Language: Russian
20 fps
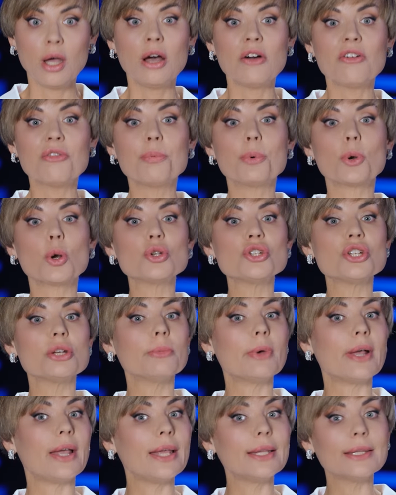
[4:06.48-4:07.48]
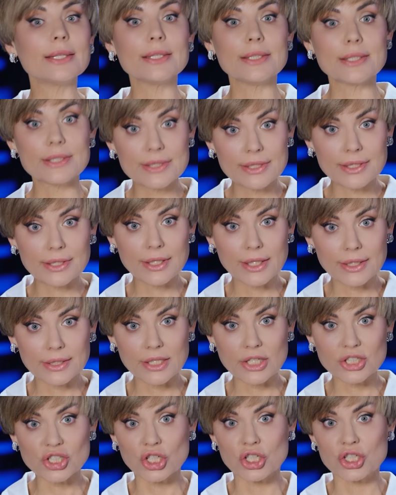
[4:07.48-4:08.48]
Впрочем, это не делает
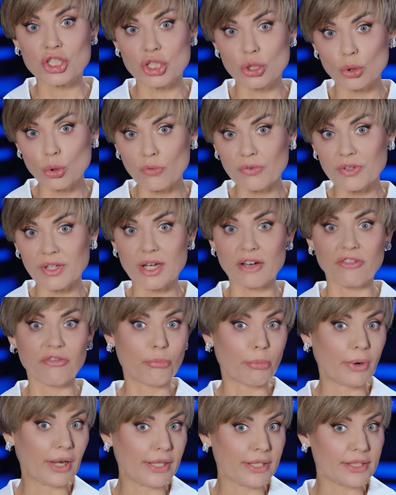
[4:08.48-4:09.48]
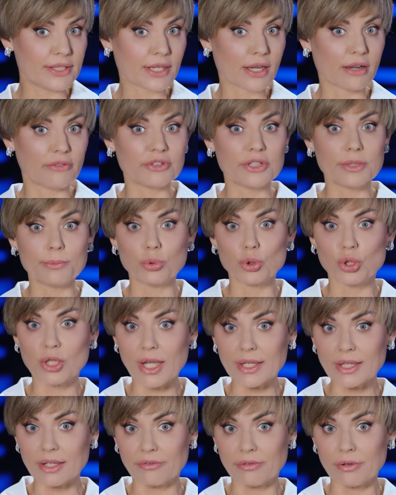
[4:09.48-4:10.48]
наших чиновников, политиков,
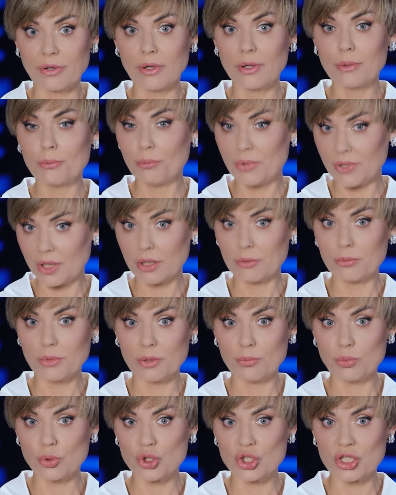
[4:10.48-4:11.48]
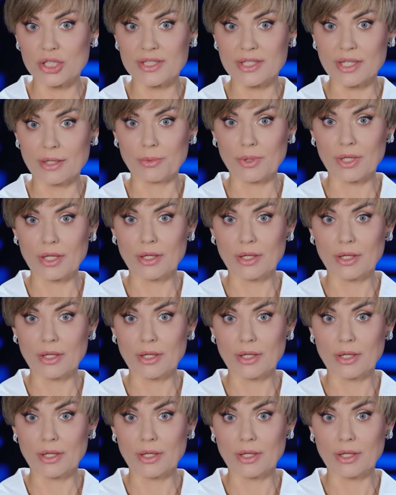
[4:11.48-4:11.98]
депутатов белыми и пушистыми.